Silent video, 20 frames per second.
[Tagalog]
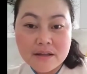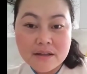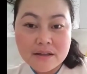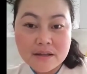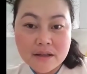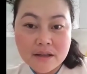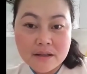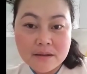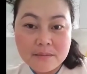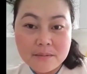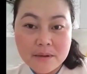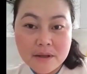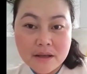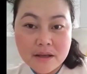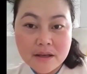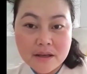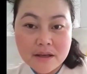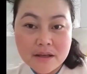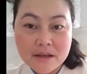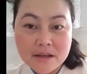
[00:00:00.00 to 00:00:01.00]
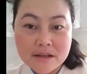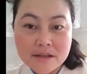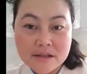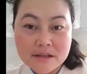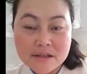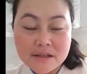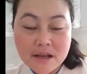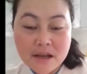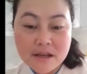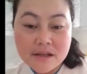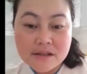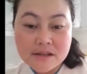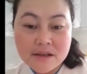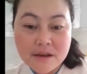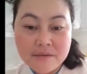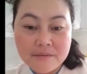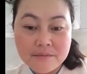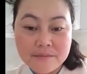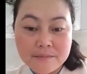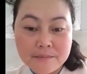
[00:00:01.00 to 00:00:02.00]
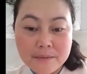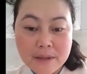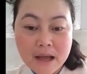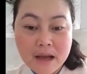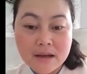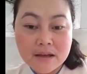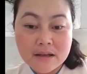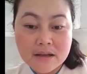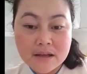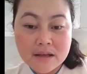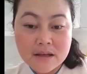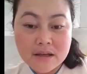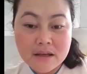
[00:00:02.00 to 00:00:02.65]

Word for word: God bless. Stay safe lagi.